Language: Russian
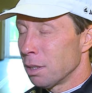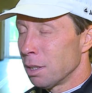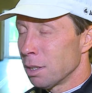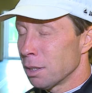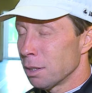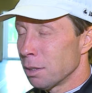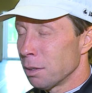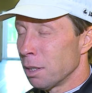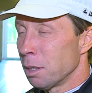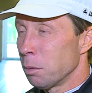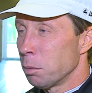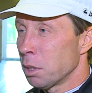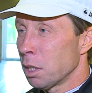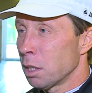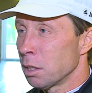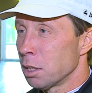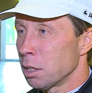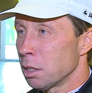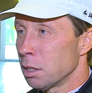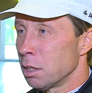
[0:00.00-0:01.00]
даже
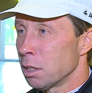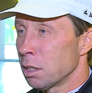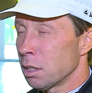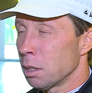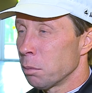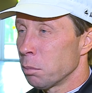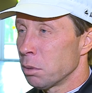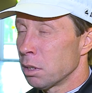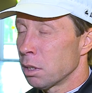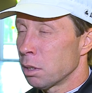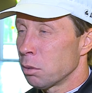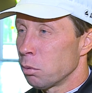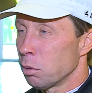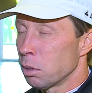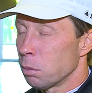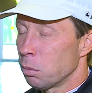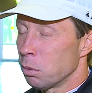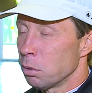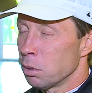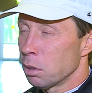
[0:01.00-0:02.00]
элементарное техническое мастерство
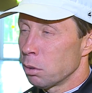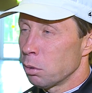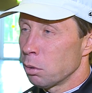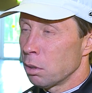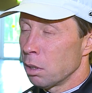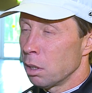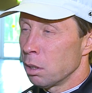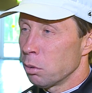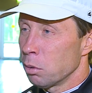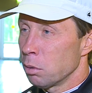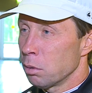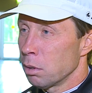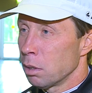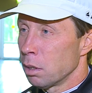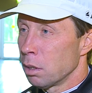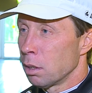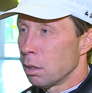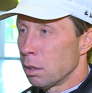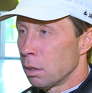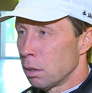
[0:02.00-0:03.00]
исполнить тот или иной
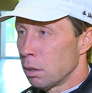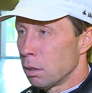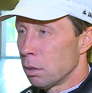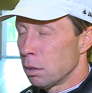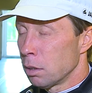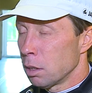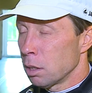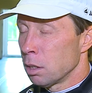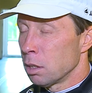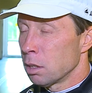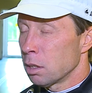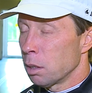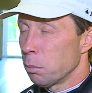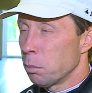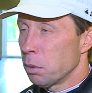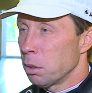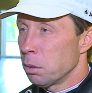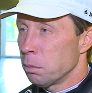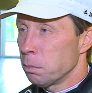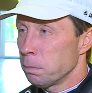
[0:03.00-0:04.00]
технический
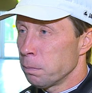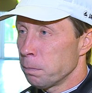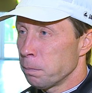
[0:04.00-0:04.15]
прием.